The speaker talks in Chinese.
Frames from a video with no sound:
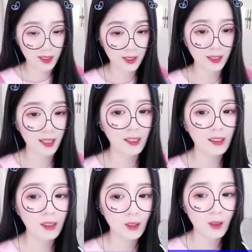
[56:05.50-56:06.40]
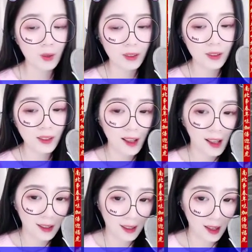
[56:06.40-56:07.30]
是的，
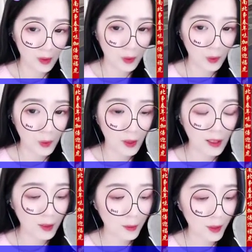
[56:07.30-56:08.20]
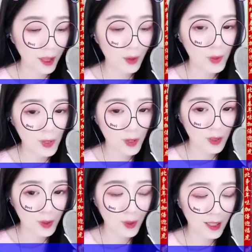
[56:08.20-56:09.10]
六哥自负风雅，文武
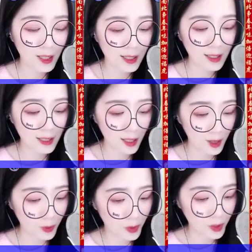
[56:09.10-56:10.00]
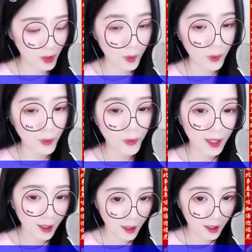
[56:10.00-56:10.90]
双全，自然喜爱
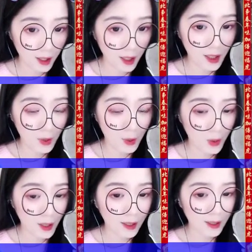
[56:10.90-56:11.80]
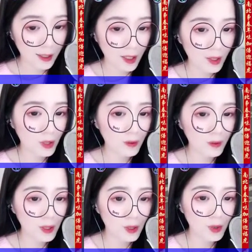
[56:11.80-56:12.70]
的定是多才的妹妹。
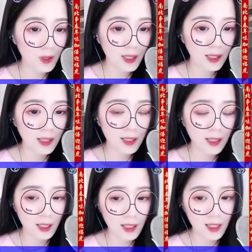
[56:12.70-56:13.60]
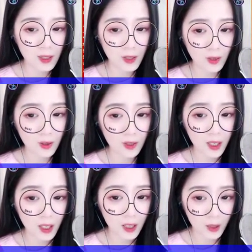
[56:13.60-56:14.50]
而若论才学，
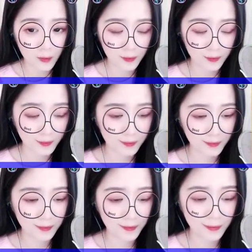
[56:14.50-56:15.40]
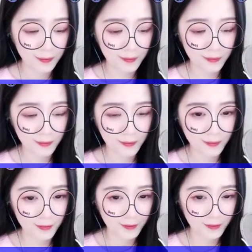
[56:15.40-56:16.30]
放眼后宫，谁
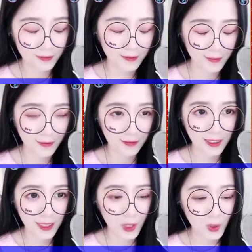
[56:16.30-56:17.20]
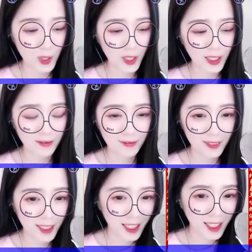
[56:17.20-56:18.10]
又能出父皇亲自教
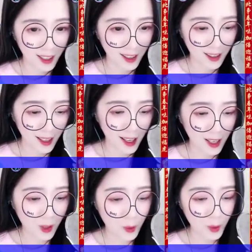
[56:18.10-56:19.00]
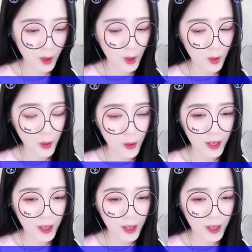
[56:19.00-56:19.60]
授的昭阳公主之右？